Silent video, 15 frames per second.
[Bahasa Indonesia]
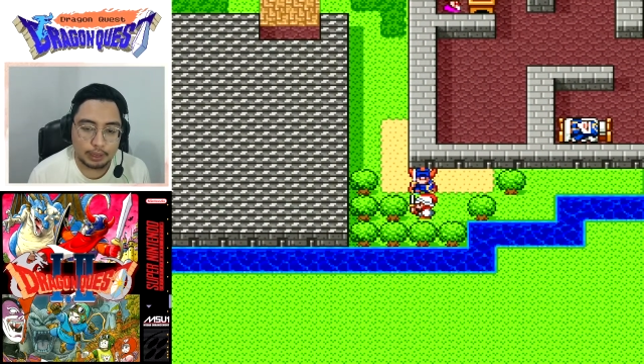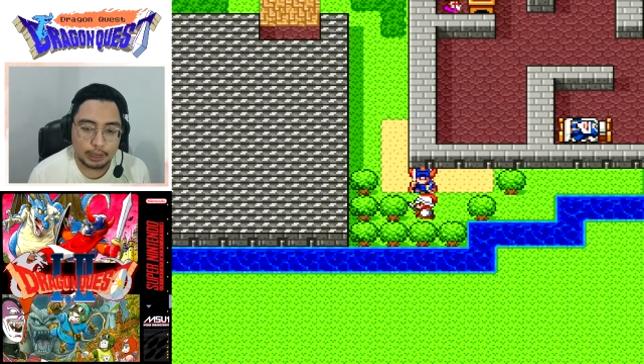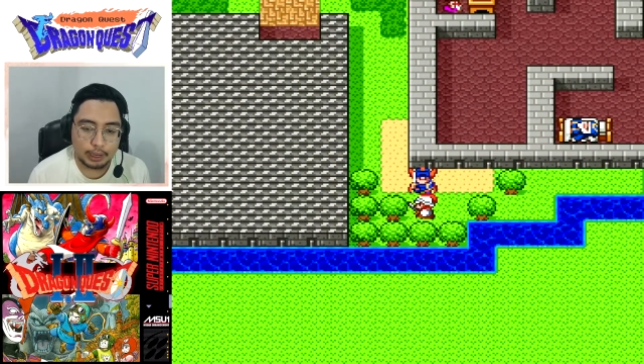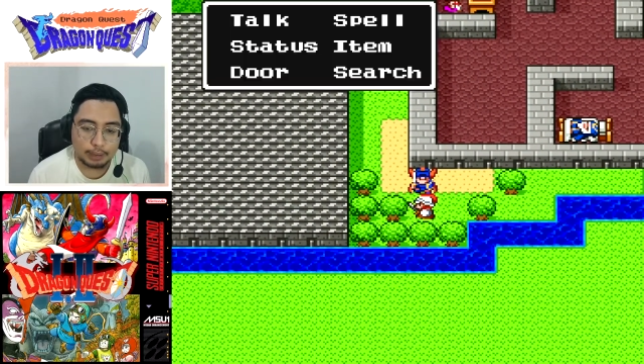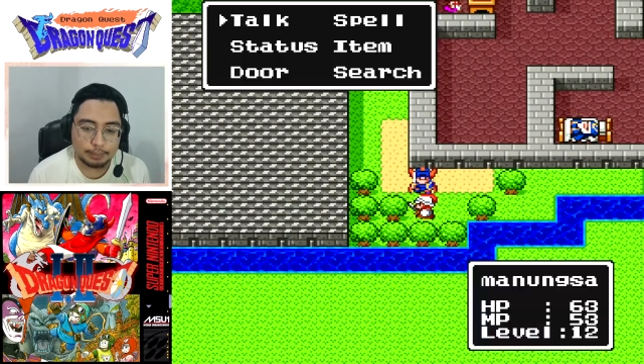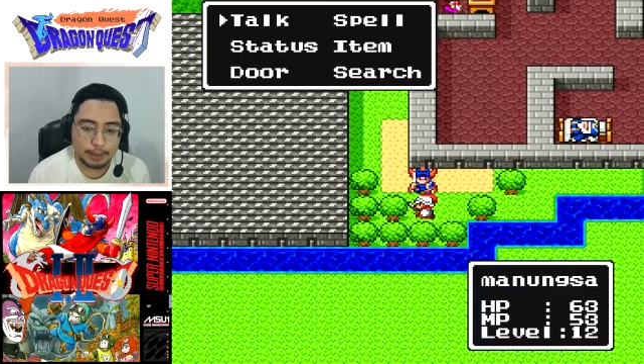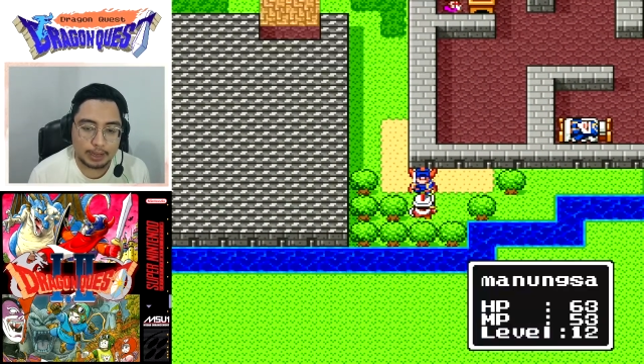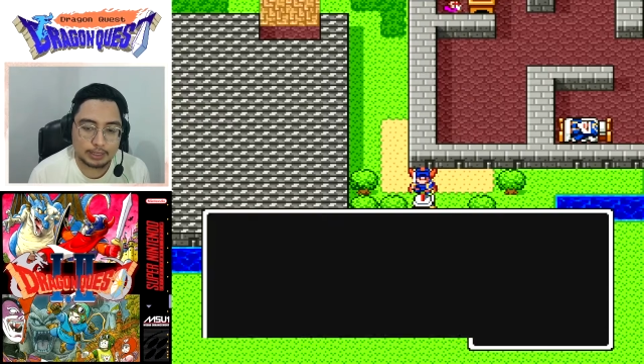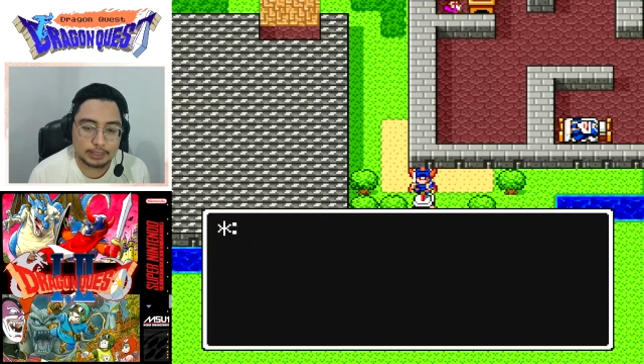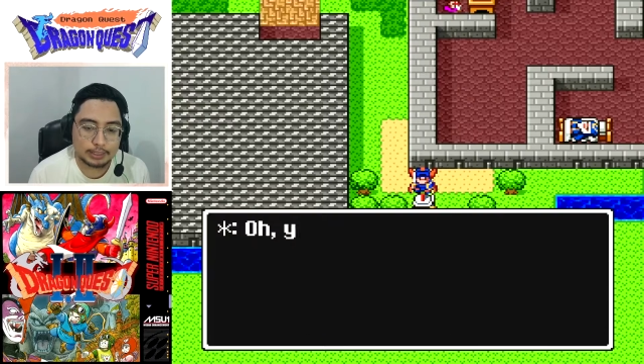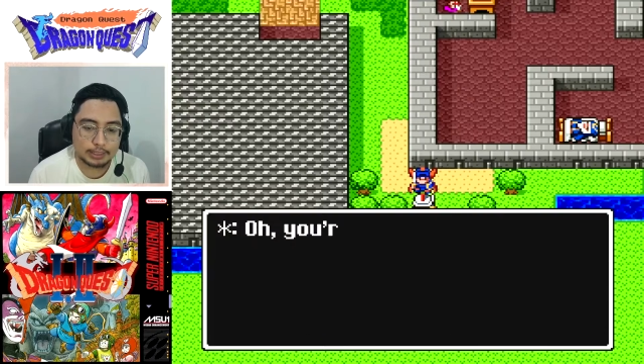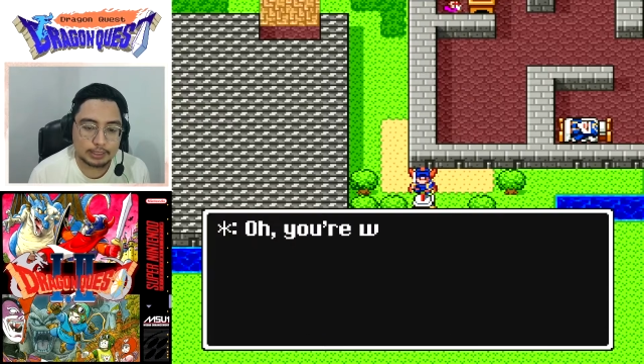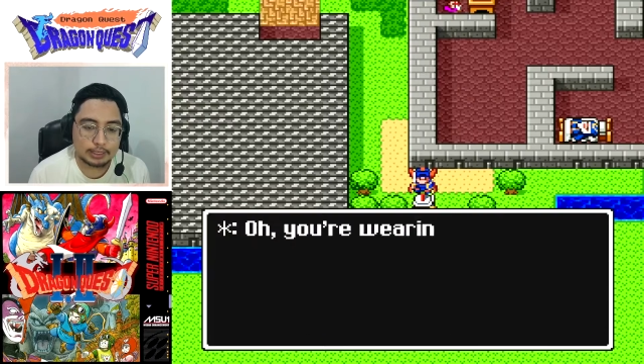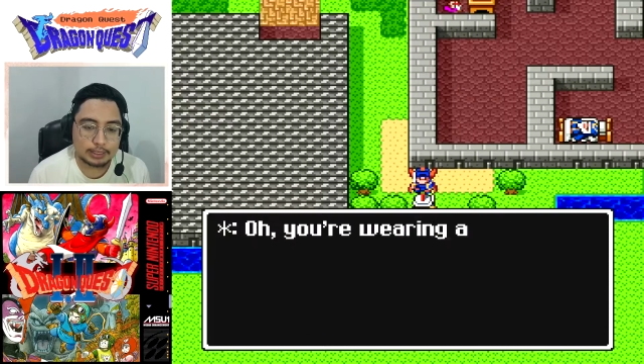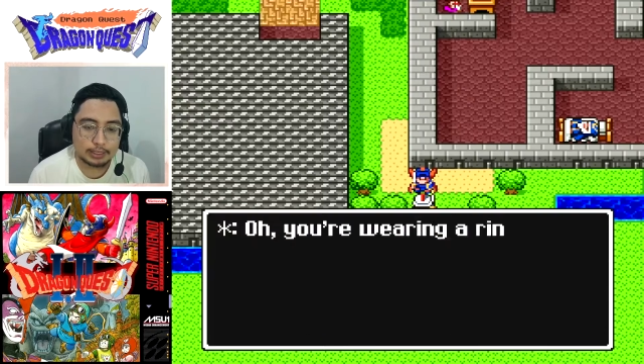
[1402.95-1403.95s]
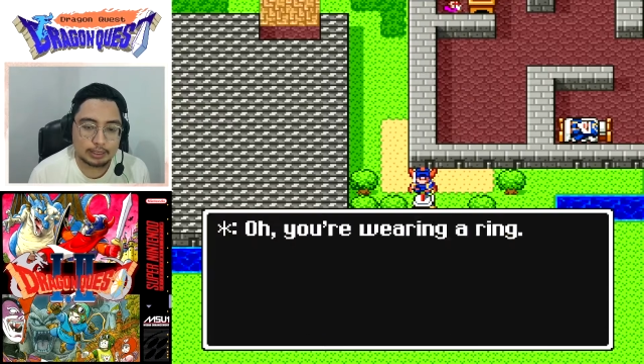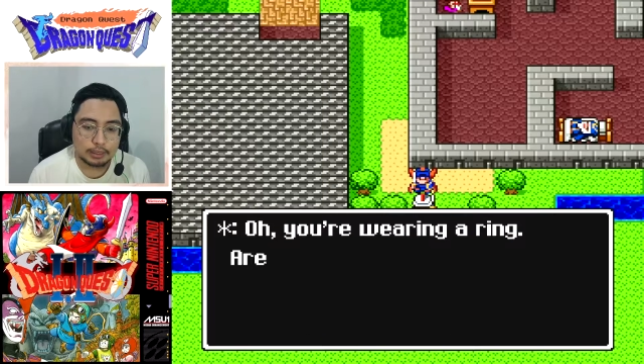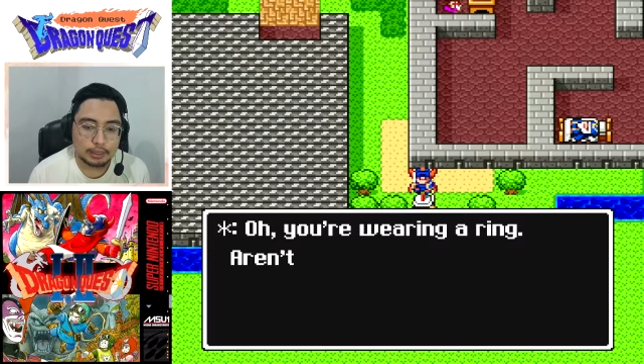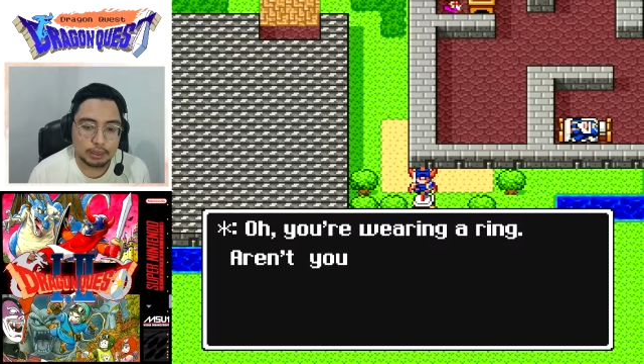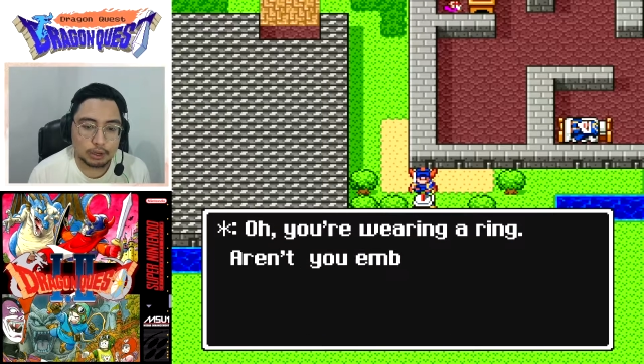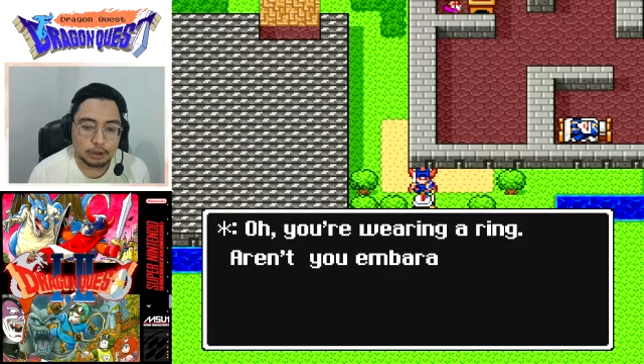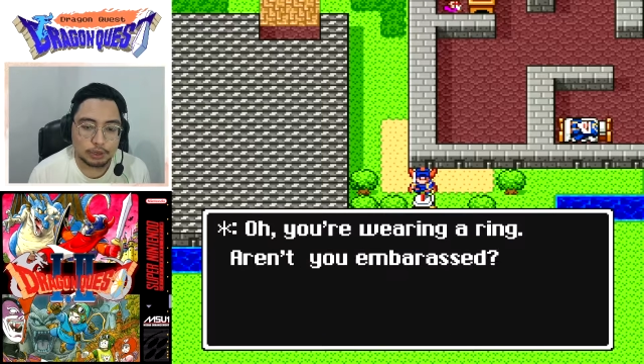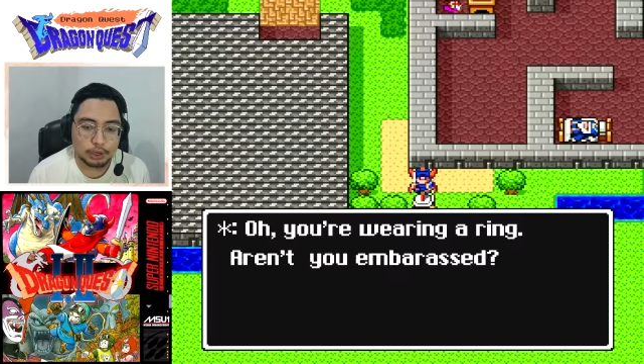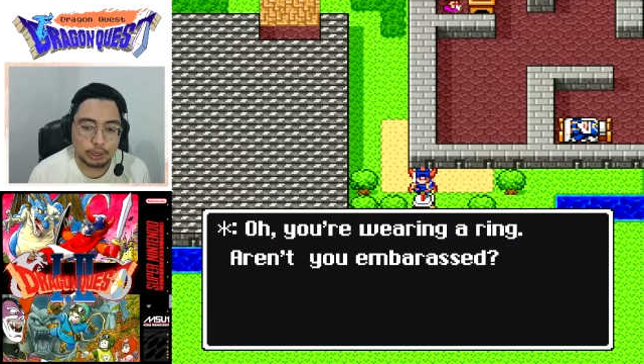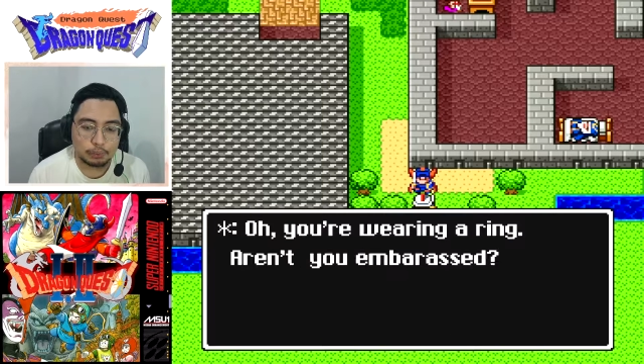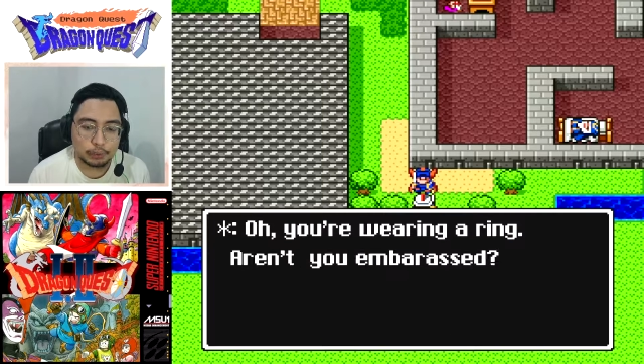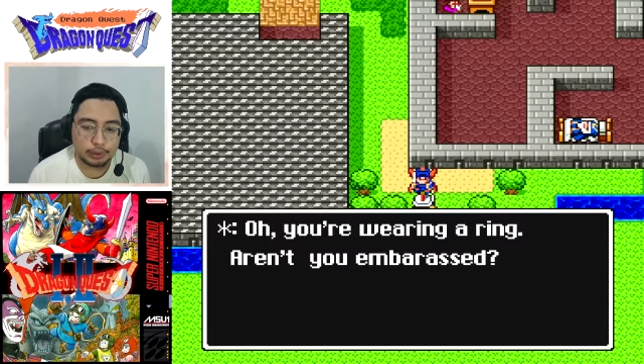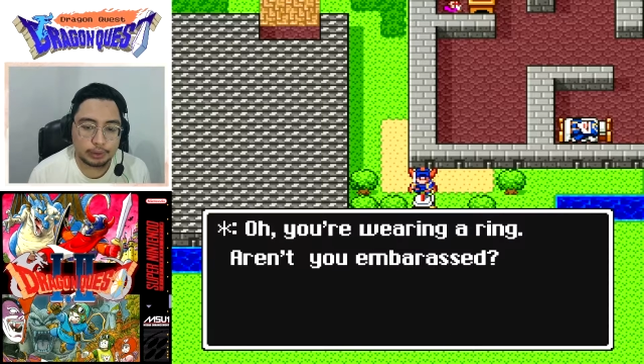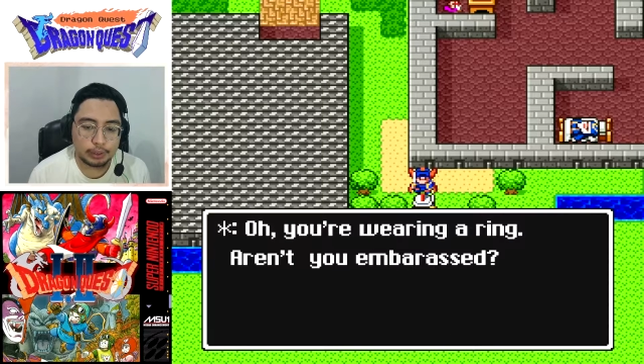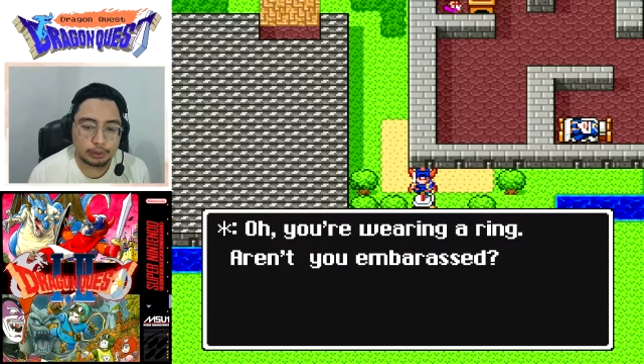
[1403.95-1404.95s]
Eh, Mas. Oh, you're
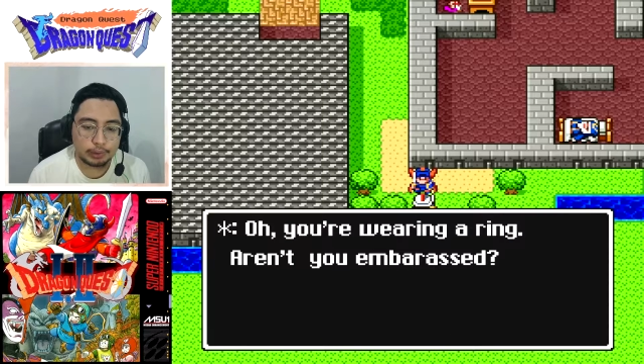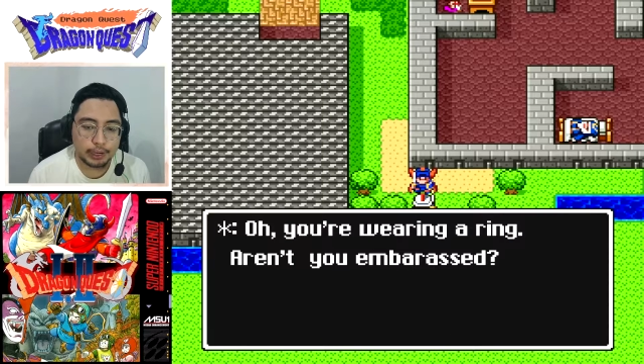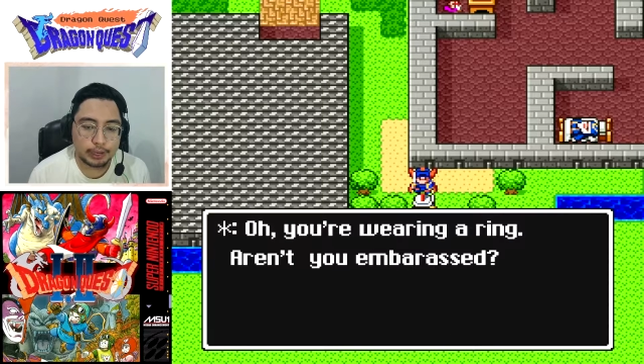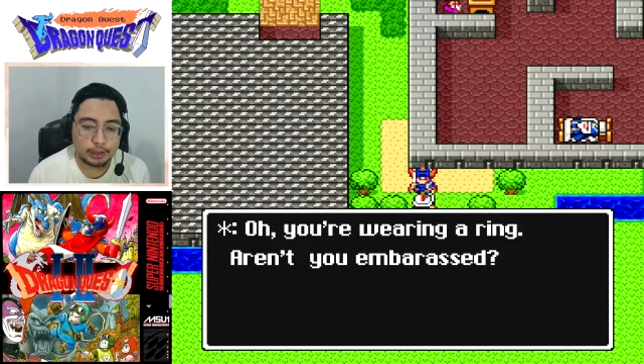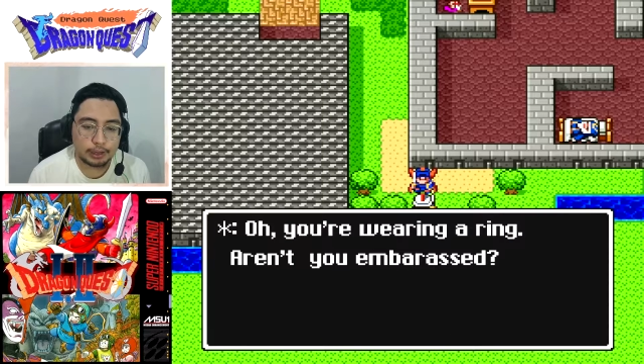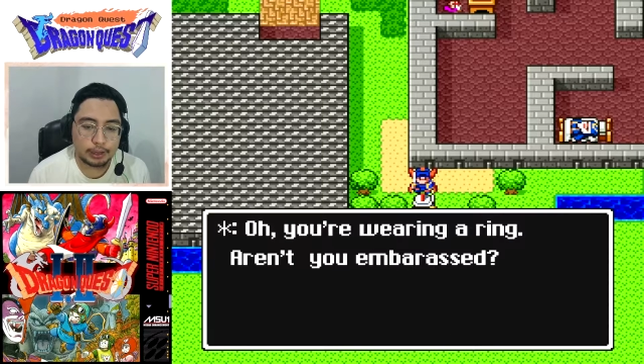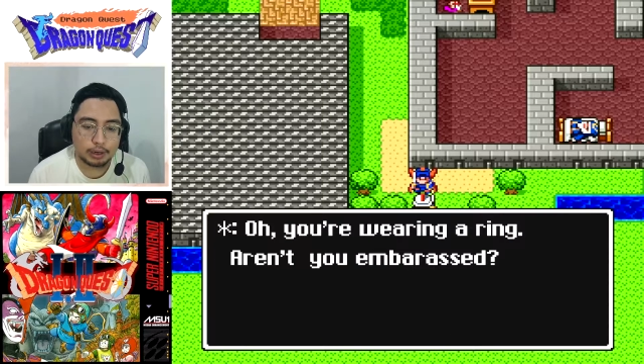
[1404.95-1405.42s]
wearing a ring.